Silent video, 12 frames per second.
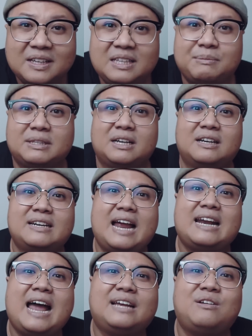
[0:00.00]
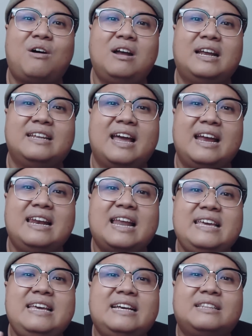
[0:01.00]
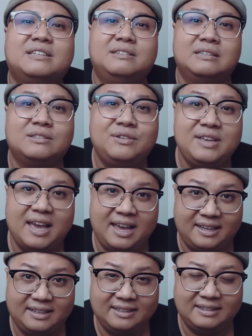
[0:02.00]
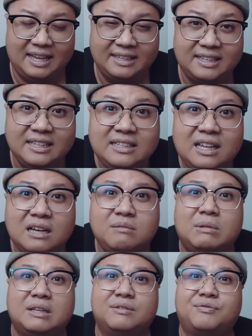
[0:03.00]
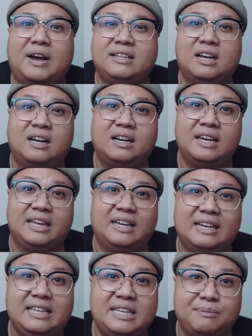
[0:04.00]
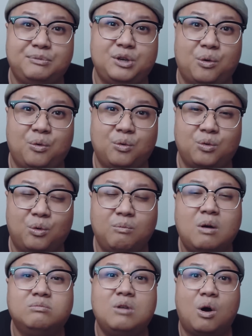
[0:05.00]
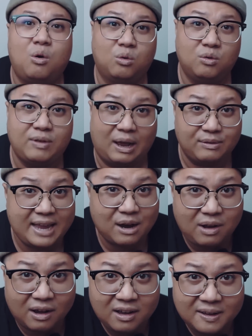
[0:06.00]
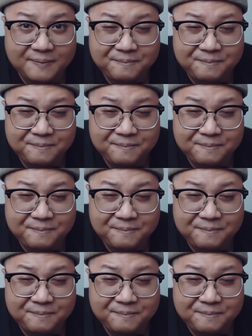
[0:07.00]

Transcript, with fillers: nhưng mà thật ra ra đó là để lấy cái tượng đó về để chính thức mình phải thực hiện cái nhiệm vụ của môn đồ của đạo giáo đó